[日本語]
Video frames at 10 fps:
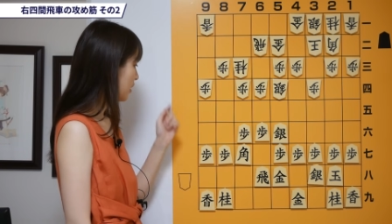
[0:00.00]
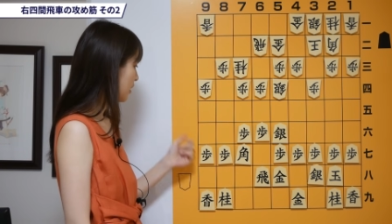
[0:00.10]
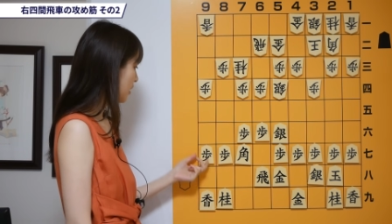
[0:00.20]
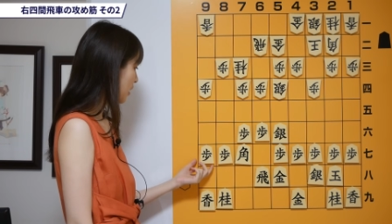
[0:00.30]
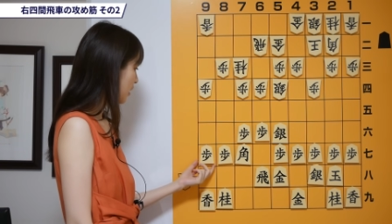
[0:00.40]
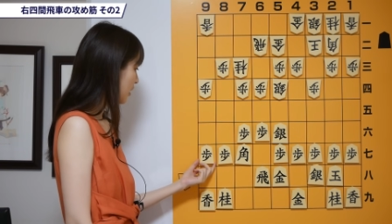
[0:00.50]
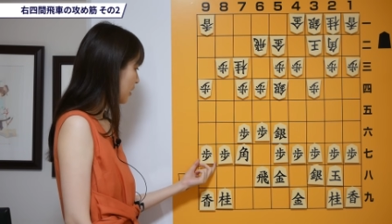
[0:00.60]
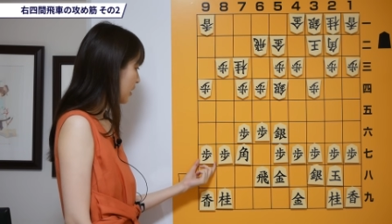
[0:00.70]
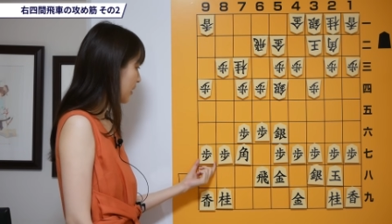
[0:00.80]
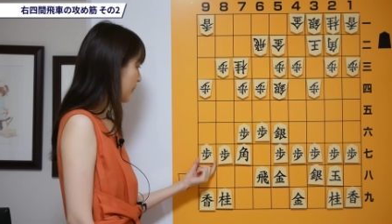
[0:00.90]
れたら
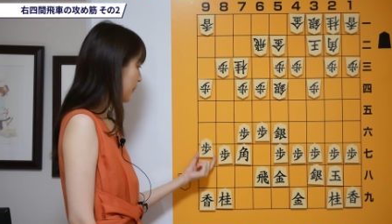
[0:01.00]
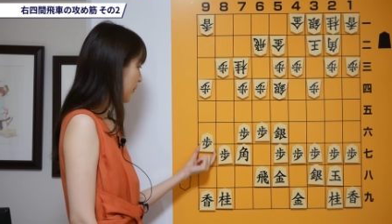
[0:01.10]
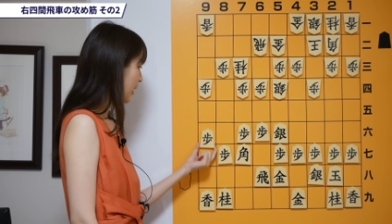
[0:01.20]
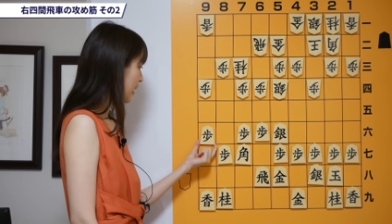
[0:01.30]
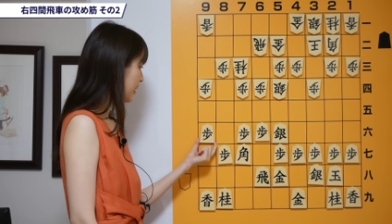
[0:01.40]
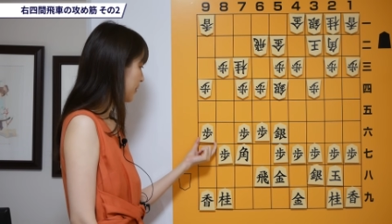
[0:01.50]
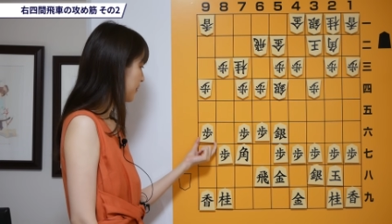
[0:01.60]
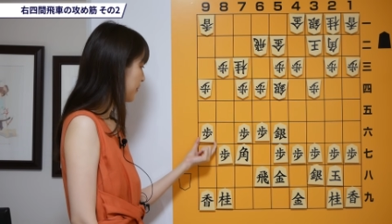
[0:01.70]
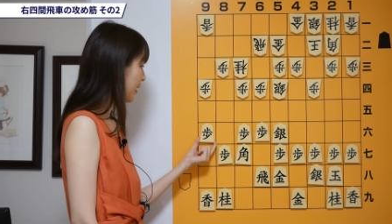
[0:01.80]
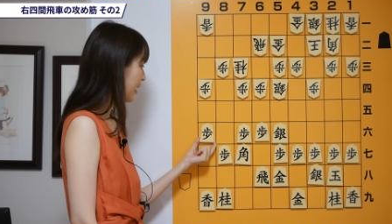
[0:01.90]
結構端
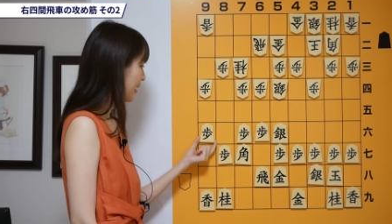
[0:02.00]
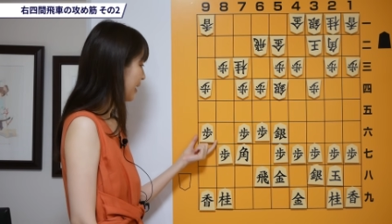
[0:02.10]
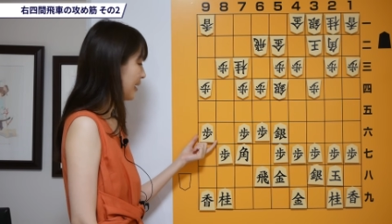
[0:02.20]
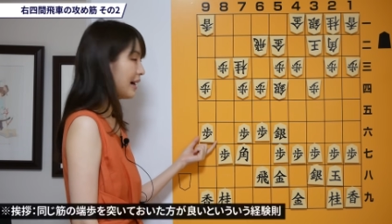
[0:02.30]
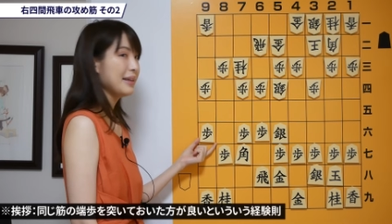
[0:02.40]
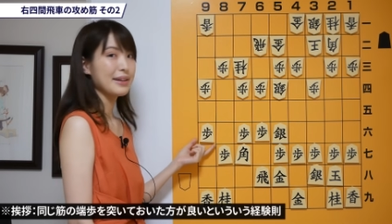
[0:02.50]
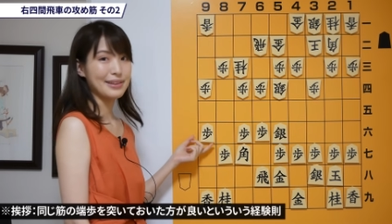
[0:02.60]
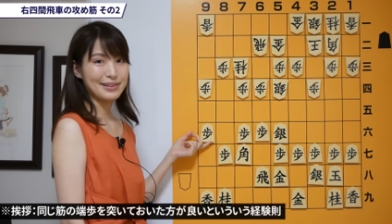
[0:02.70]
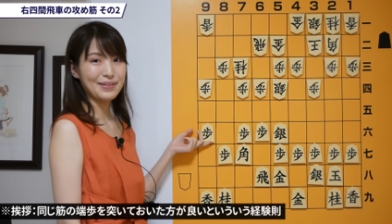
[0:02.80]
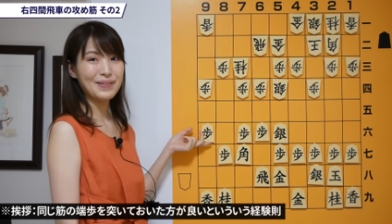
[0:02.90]
歩は挨
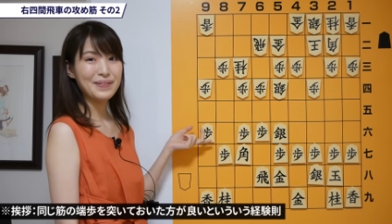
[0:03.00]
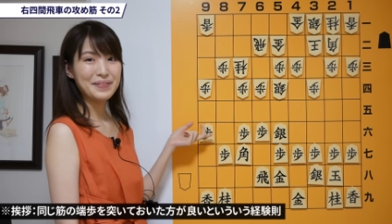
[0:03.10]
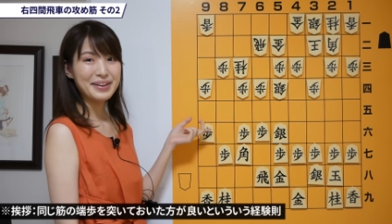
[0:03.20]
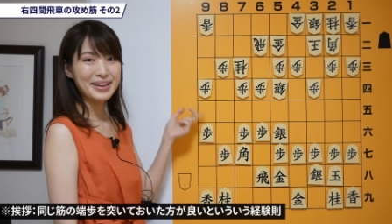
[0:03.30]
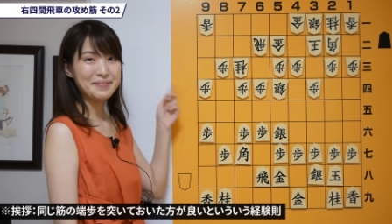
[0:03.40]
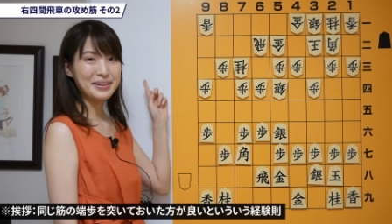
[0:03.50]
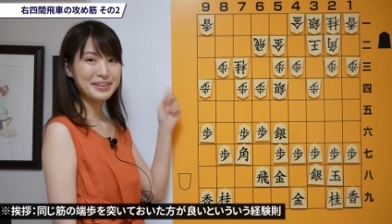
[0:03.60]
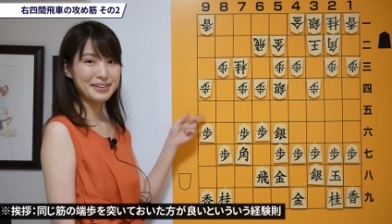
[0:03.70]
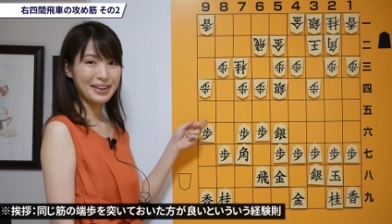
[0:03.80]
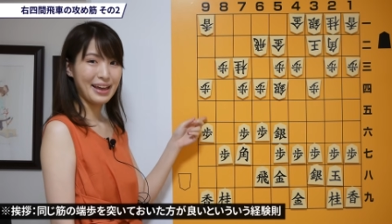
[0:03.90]
拶と言いま
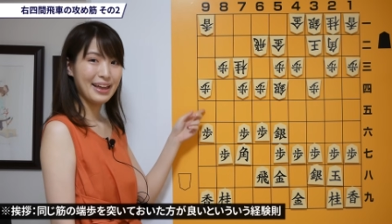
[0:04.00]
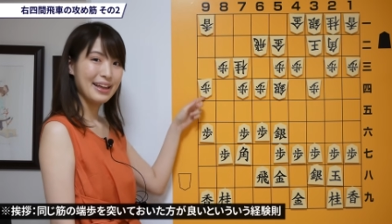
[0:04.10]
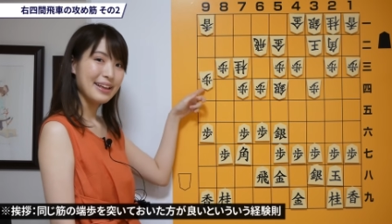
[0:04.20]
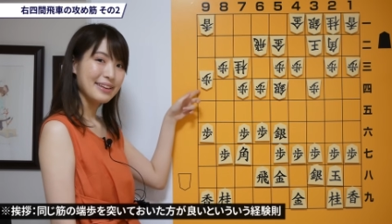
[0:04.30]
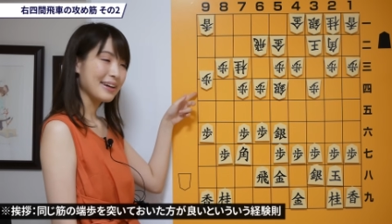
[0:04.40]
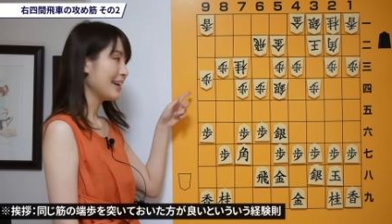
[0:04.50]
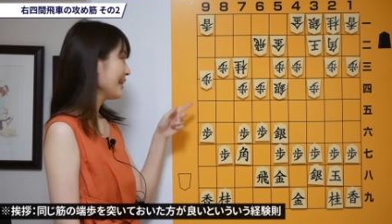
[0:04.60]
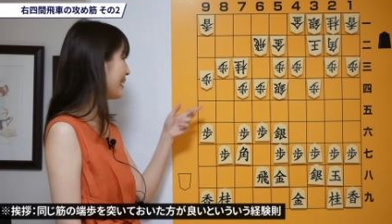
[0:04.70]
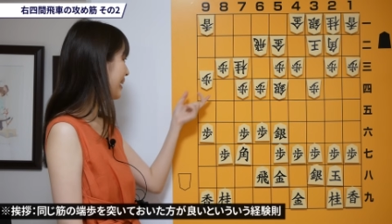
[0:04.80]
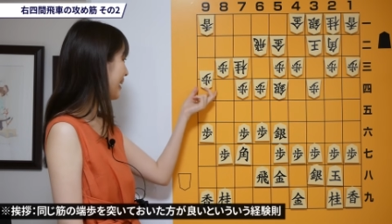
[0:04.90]
すので疲れ
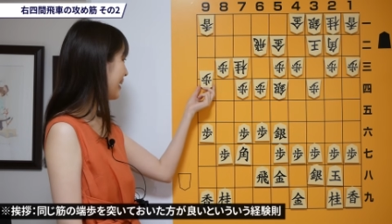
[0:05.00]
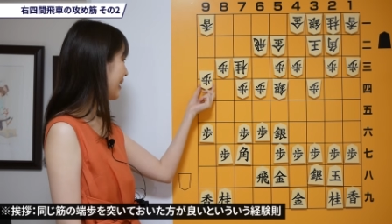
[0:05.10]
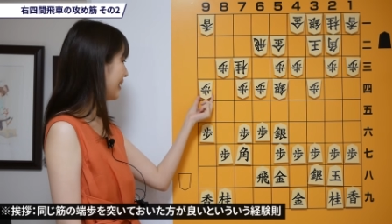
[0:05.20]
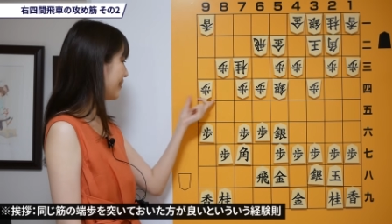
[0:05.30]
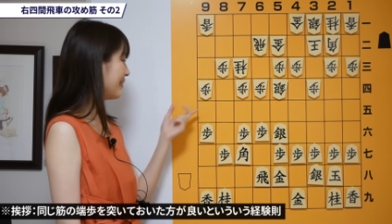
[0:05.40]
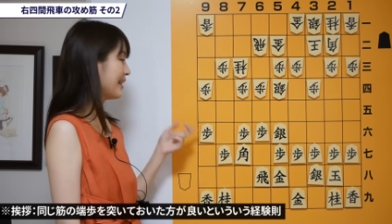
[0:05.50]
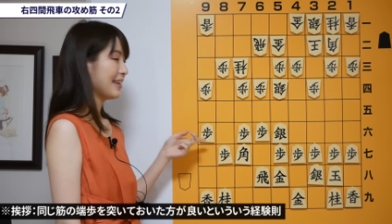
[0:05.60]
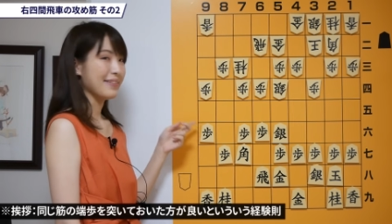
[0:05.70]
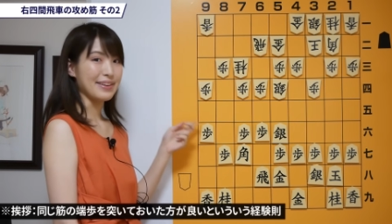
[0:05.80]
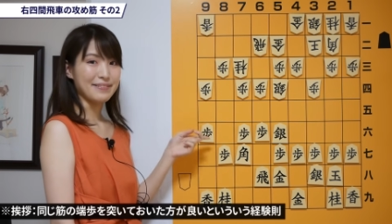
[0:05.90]
たら受け
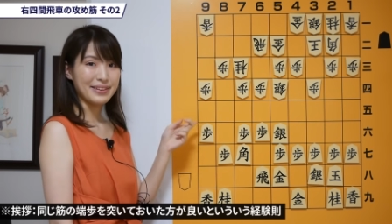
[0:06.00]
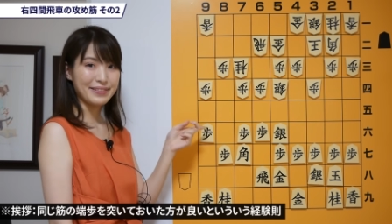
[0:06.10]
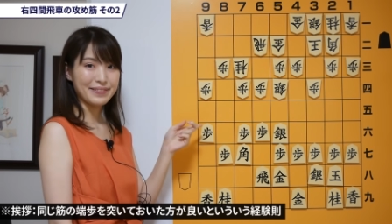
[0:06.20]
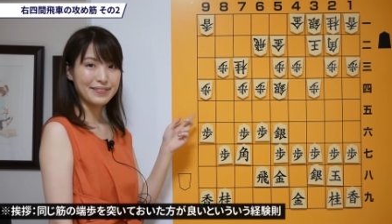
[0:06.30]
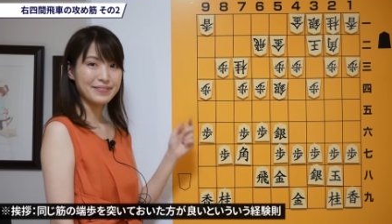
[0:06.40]
ておきましょう。